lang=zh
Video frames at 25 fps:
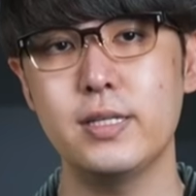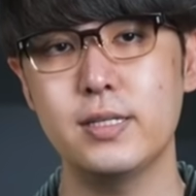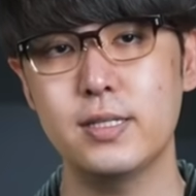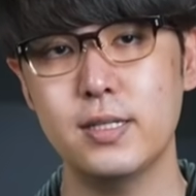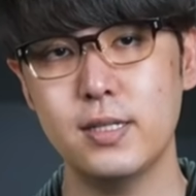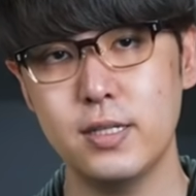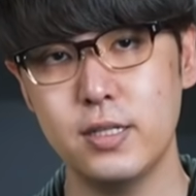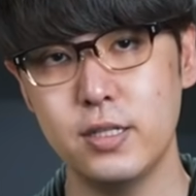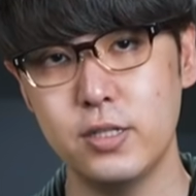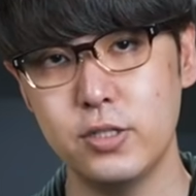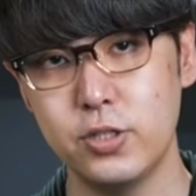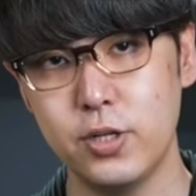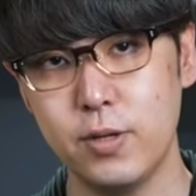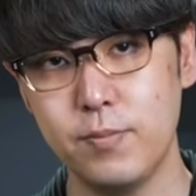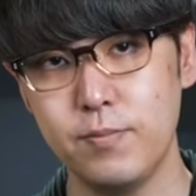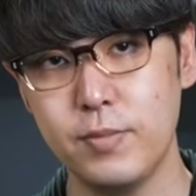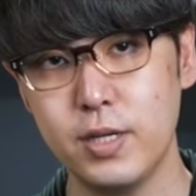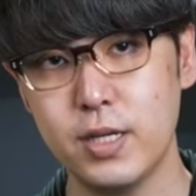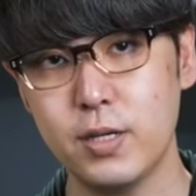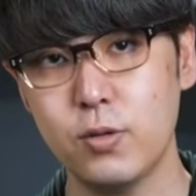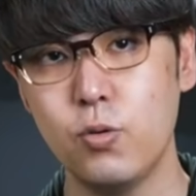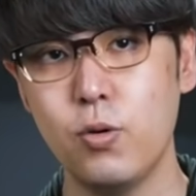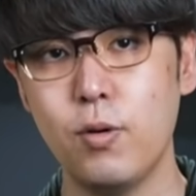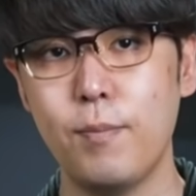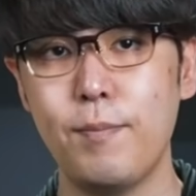以色列的人
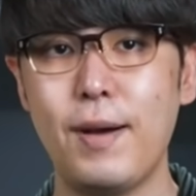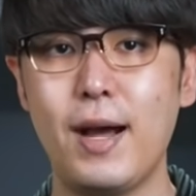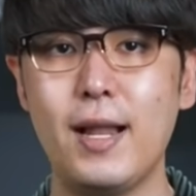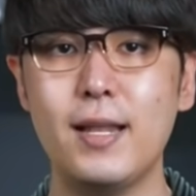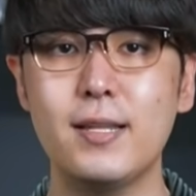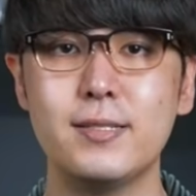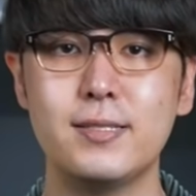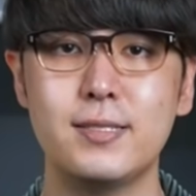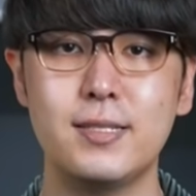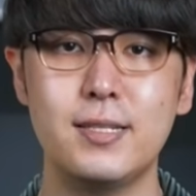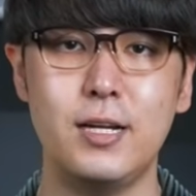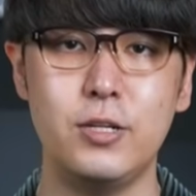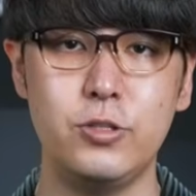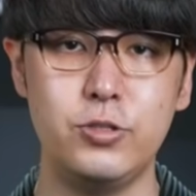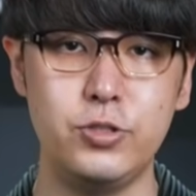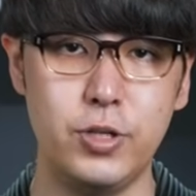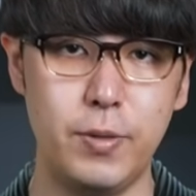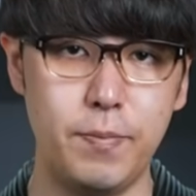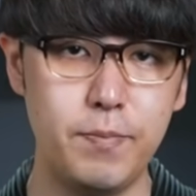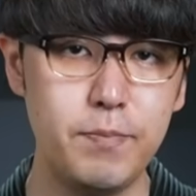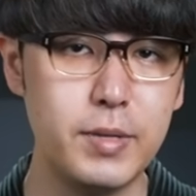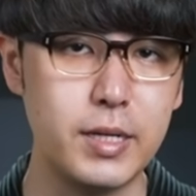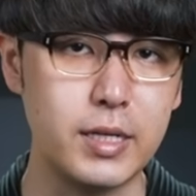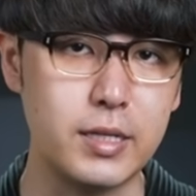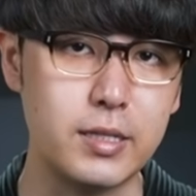民或巴勒斯坦
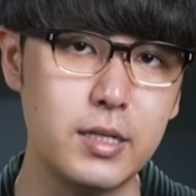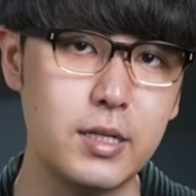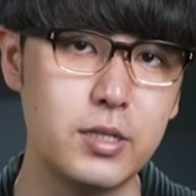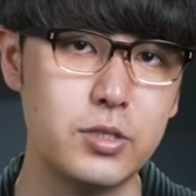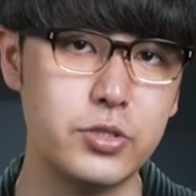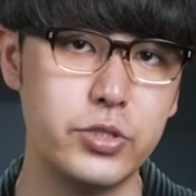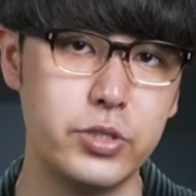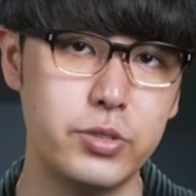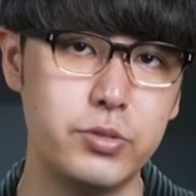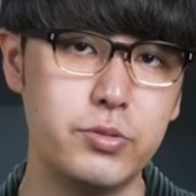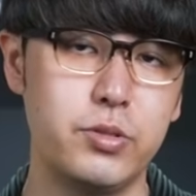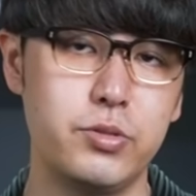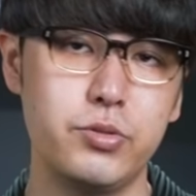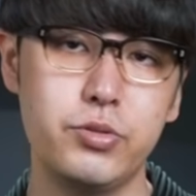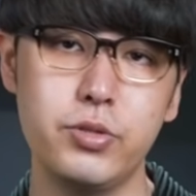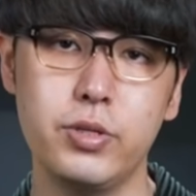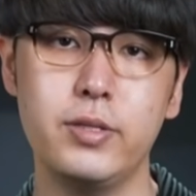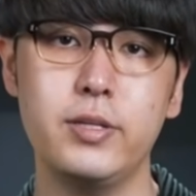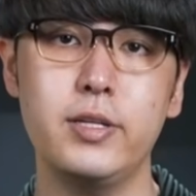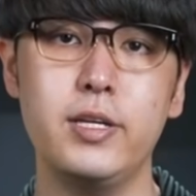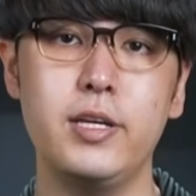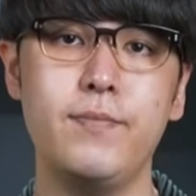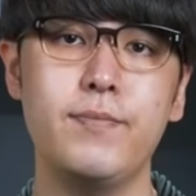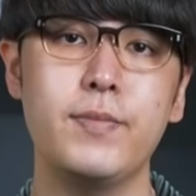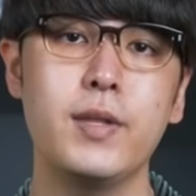人民的生存权
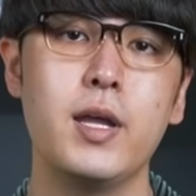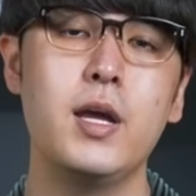利，